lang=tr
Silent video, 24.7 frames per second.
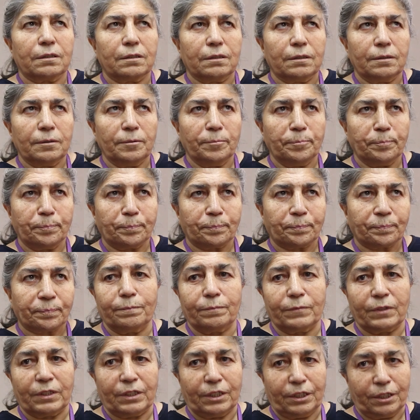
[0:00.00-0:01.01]
E,
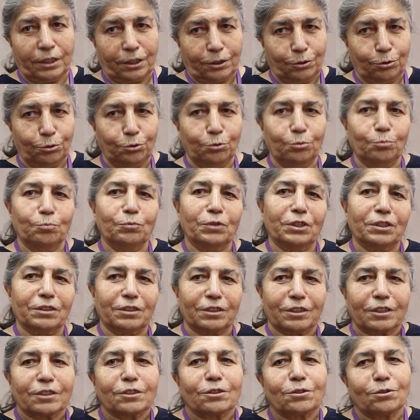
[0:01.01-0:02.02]
ayak ucumdan
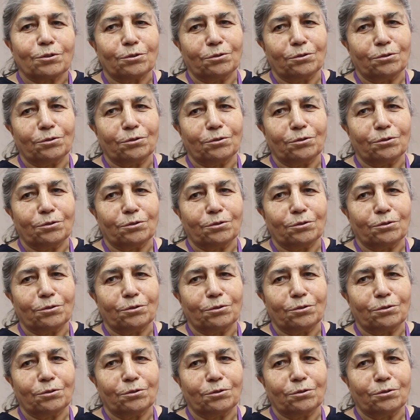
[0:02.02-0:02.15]
saç